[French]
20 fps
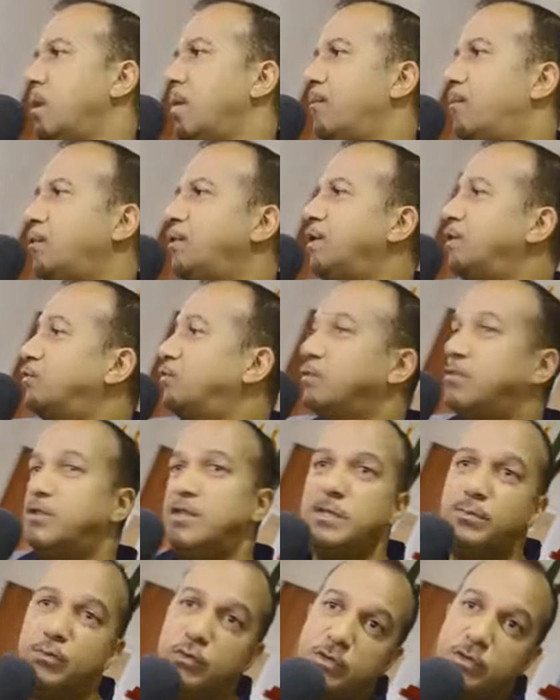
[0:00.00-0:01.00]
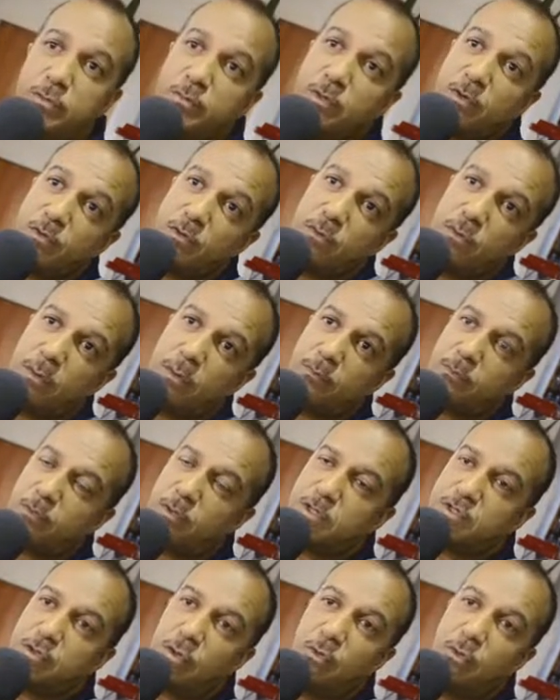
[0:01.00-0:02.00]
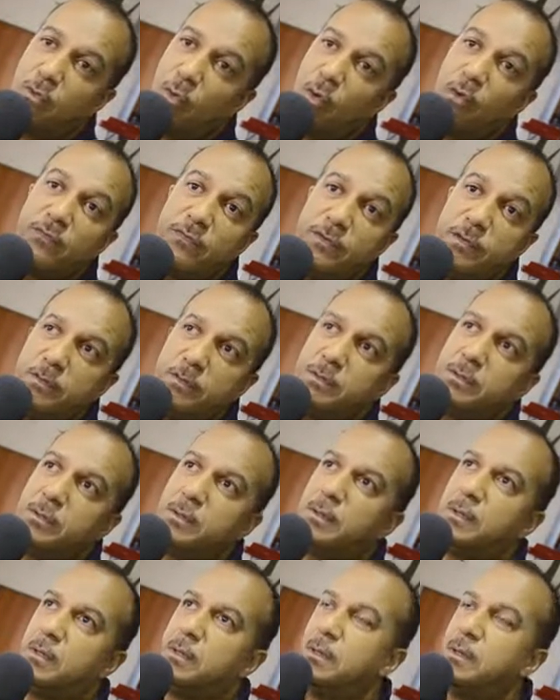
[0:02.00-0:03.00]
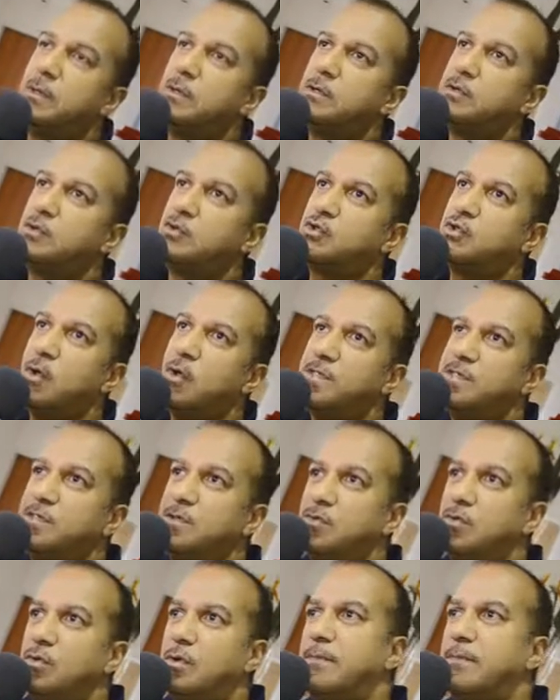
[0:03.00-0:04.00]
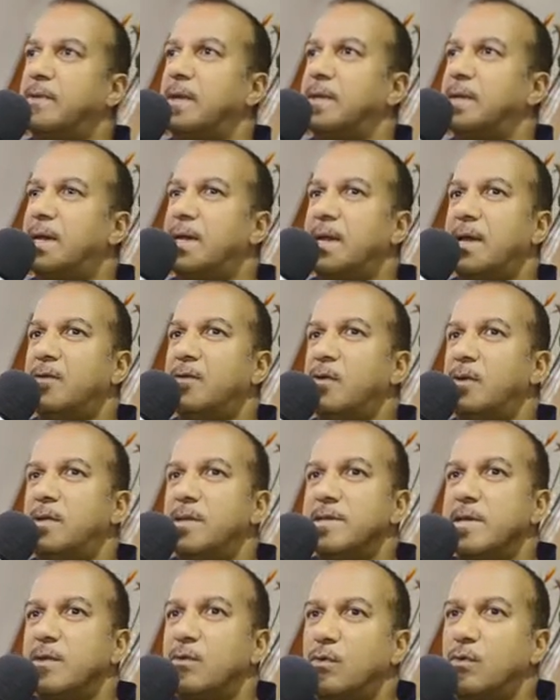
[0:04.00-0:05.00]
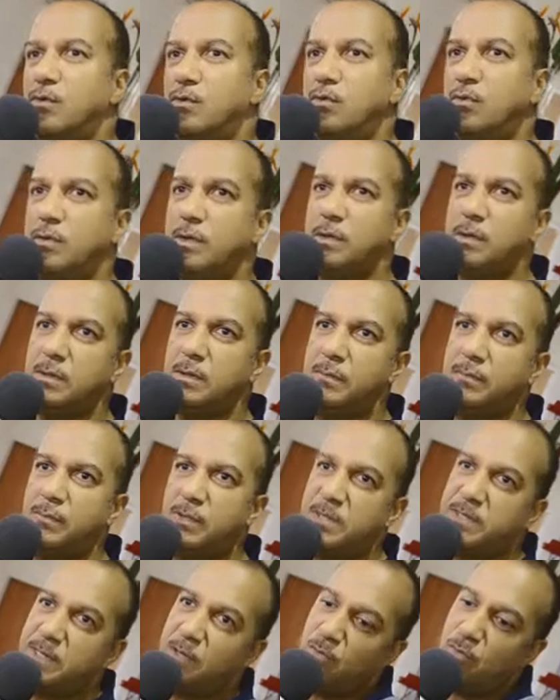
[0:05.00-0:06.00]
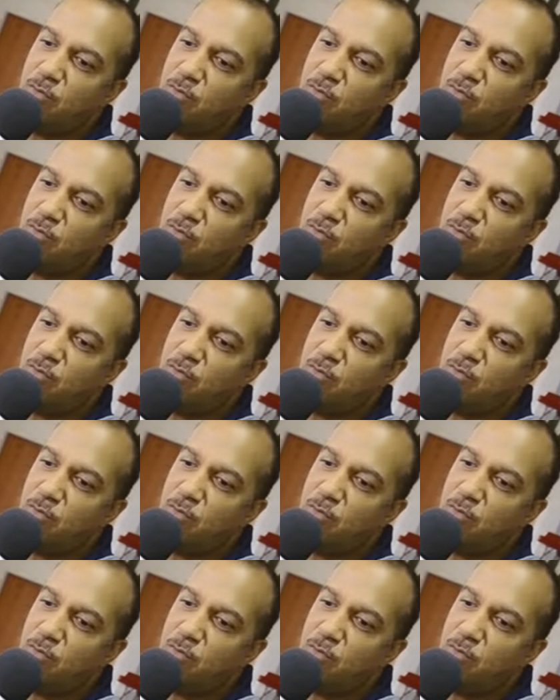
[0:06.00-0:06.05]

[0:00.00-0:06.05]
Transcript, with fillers: un peu d'exotisme aussi bien sûr, parce que les gens en ont envie, donc je leur restitue comme ça des clins d'œil des inconnus, des, des, petites